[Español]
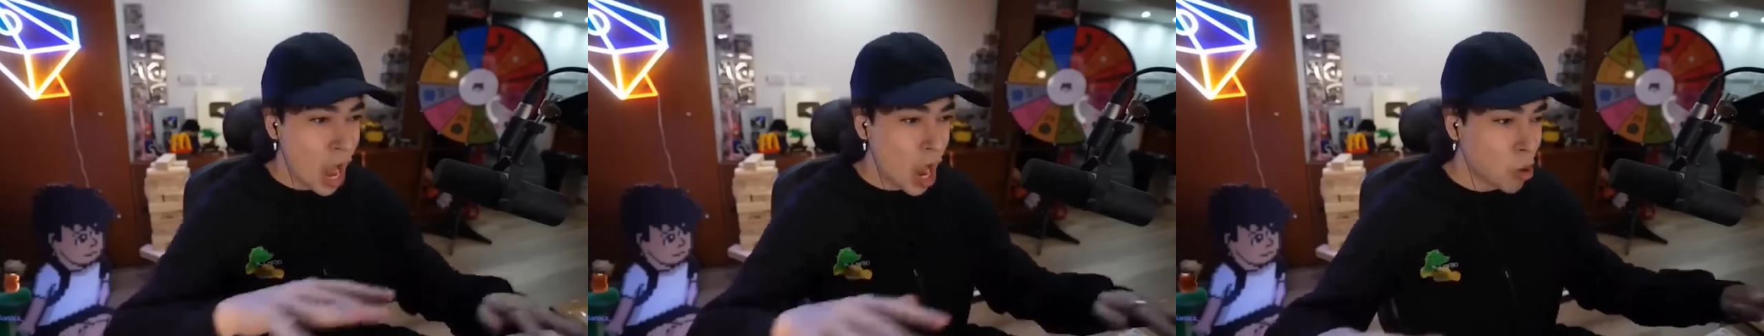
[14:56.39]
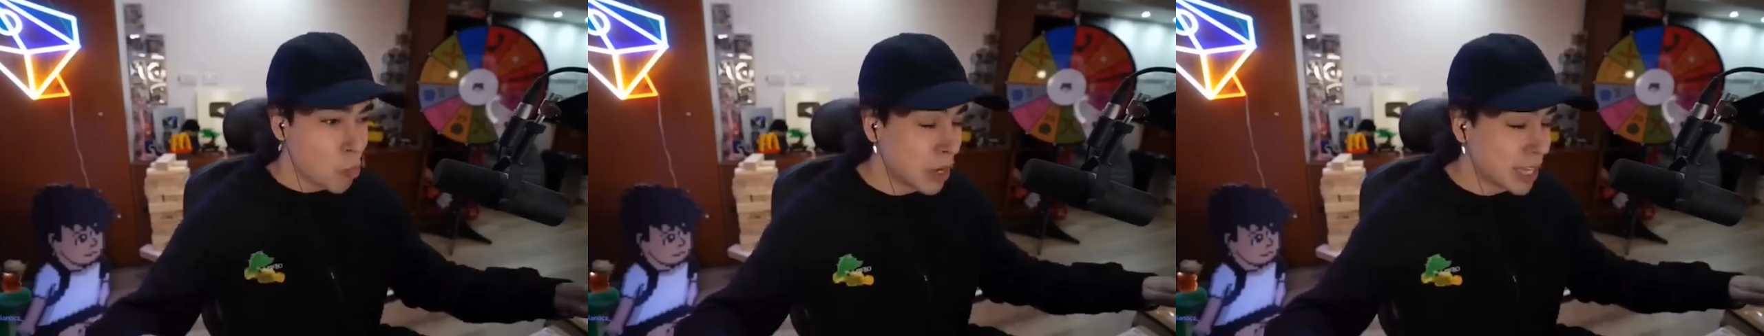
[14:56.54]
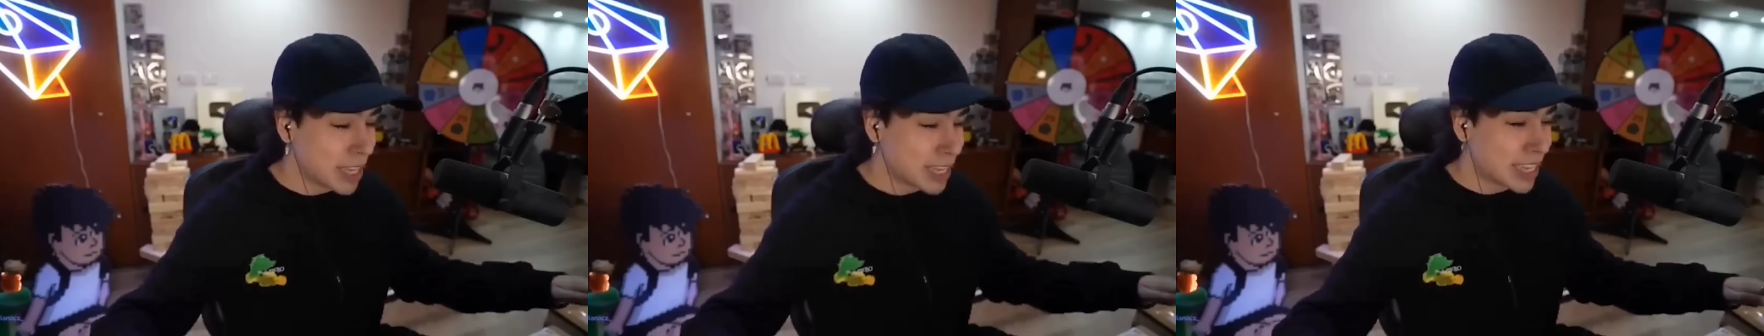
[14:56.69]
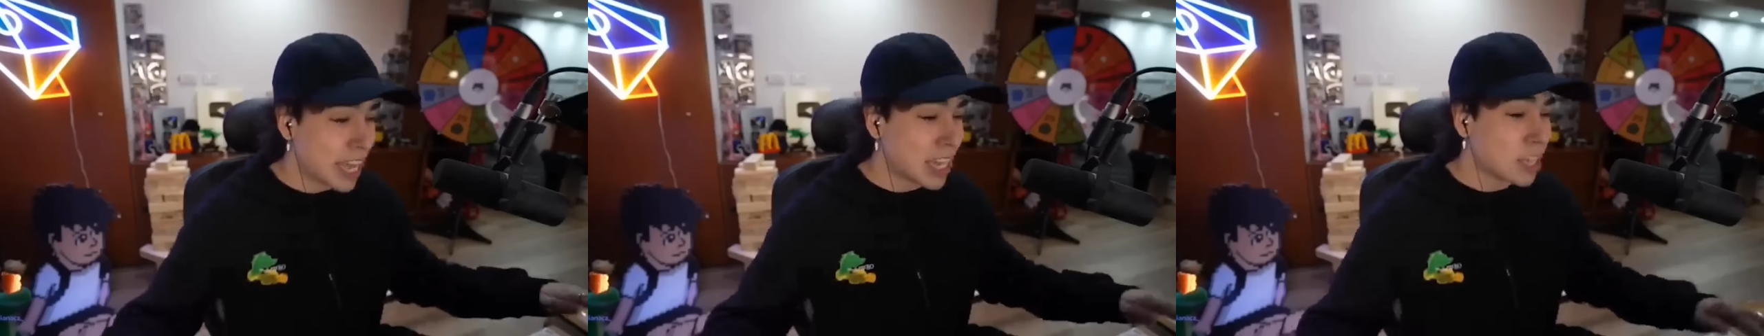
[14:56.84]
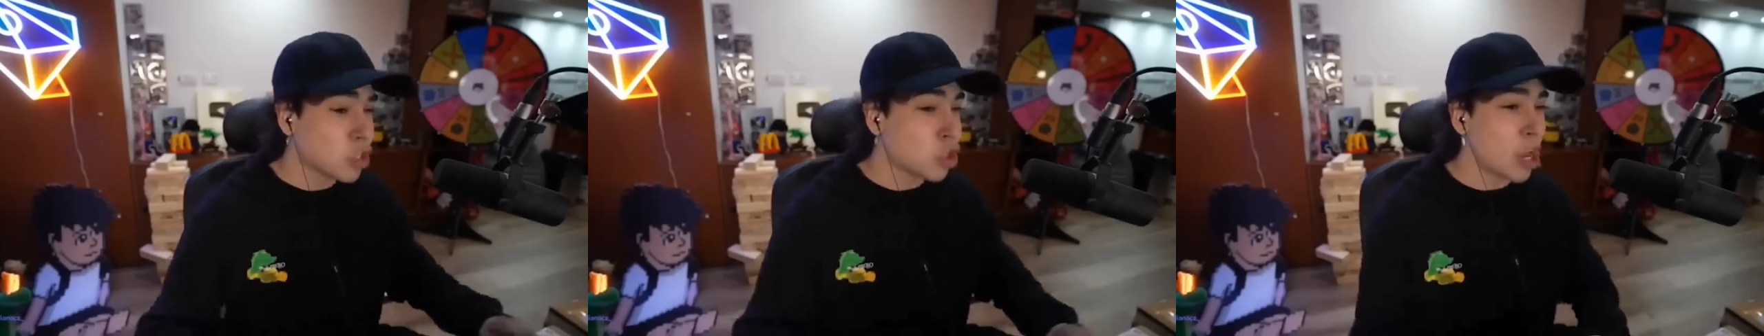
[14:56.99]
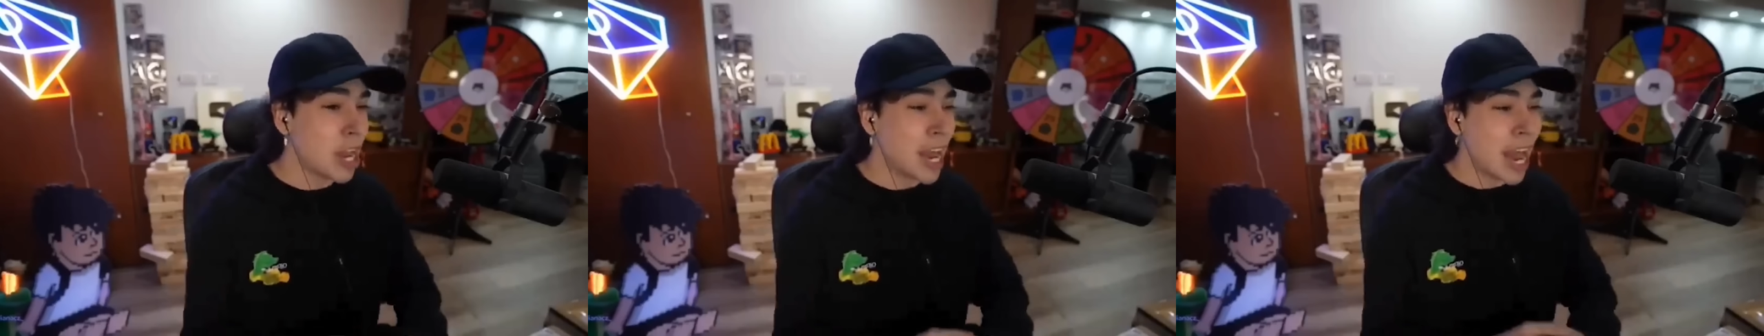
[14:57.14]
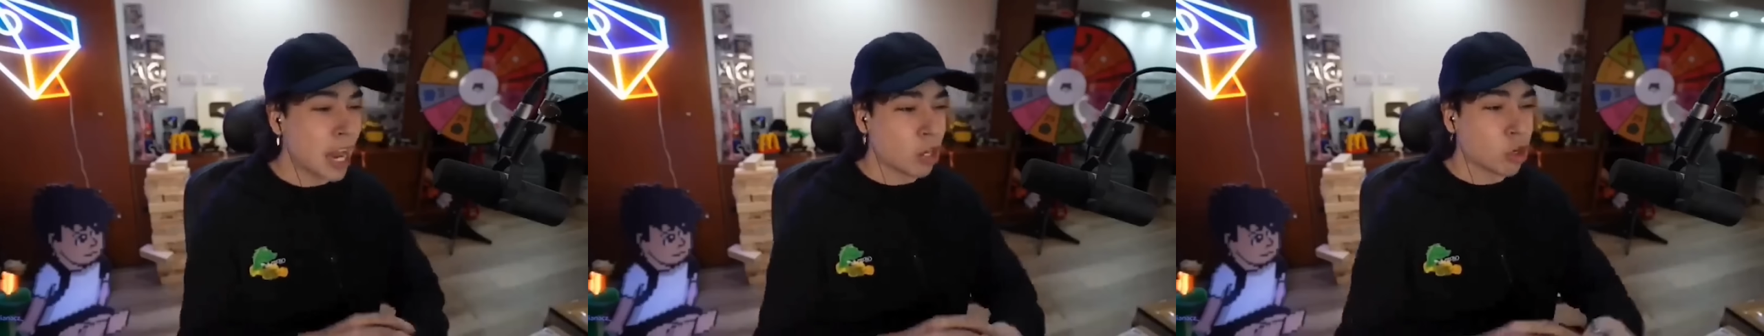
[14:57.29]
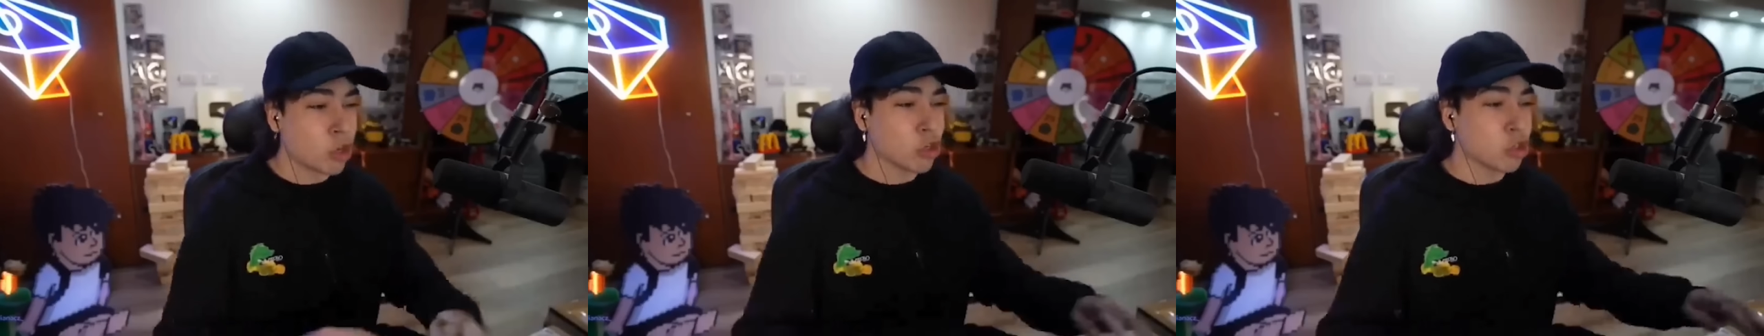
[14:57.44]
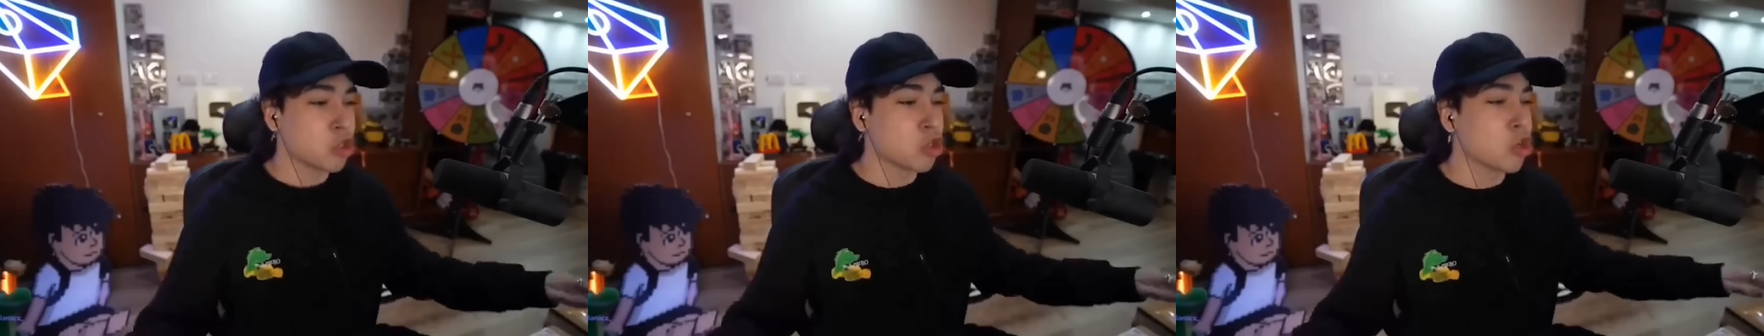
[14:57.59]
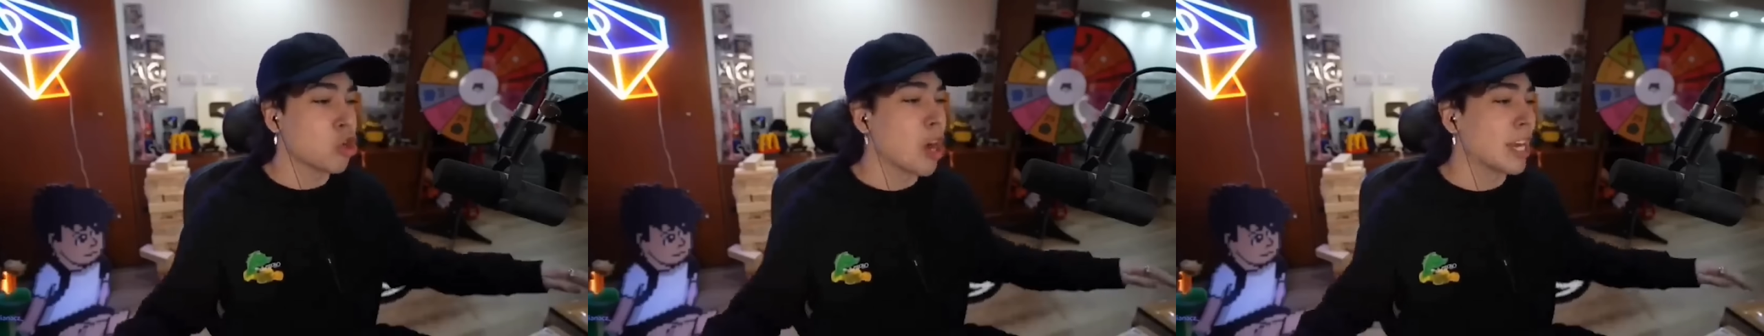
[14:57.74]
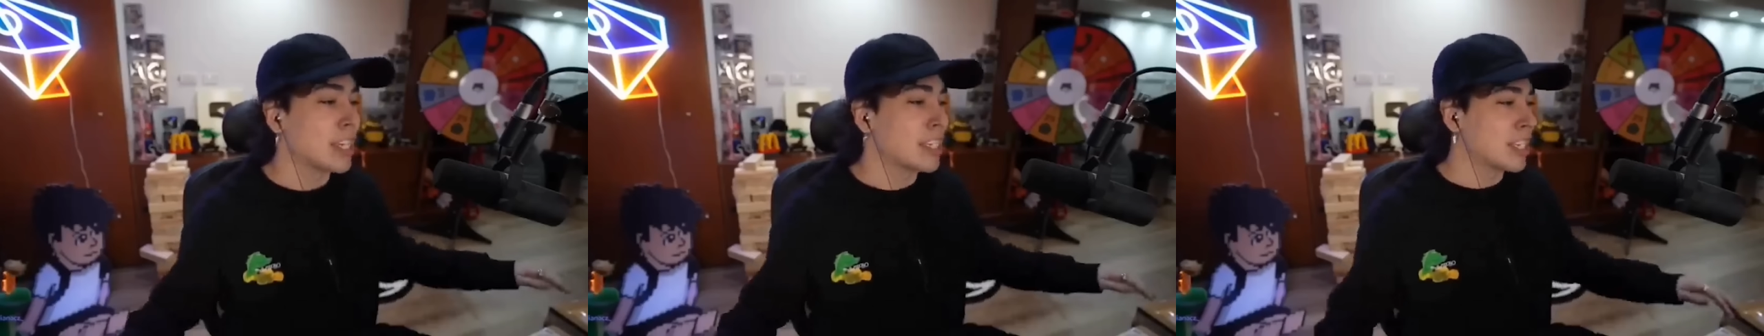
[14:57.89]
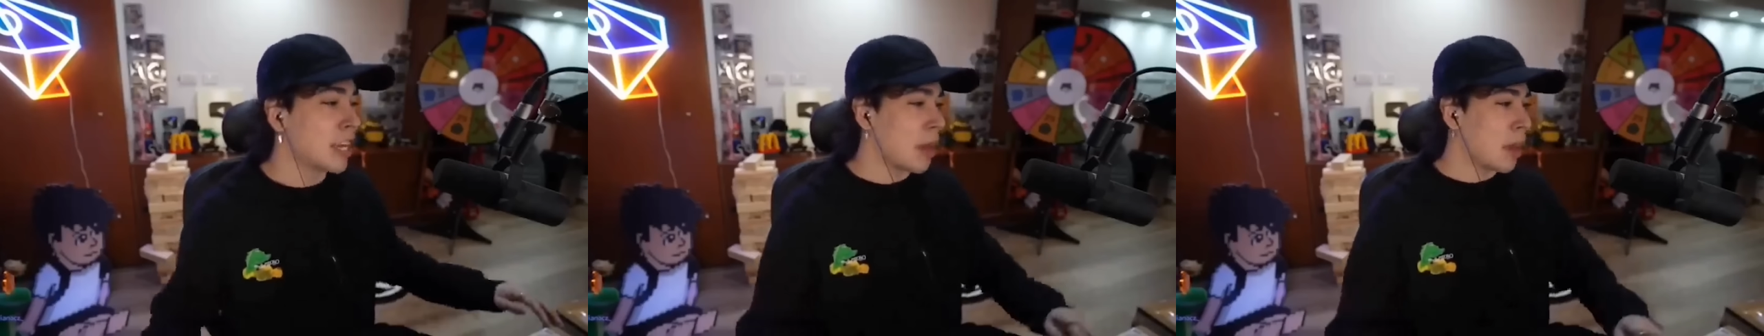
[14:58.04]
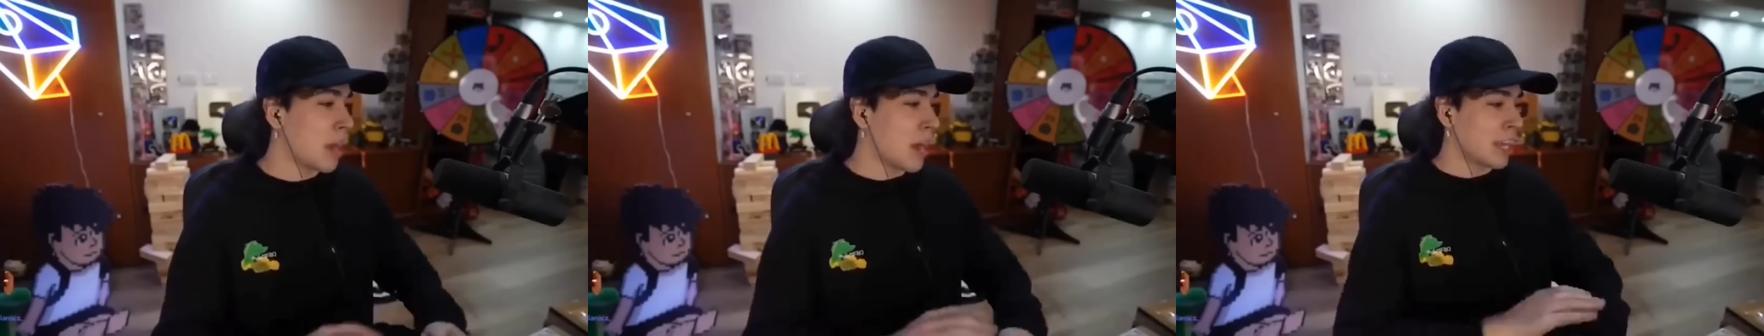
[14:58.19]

aumentando el acoso hacia,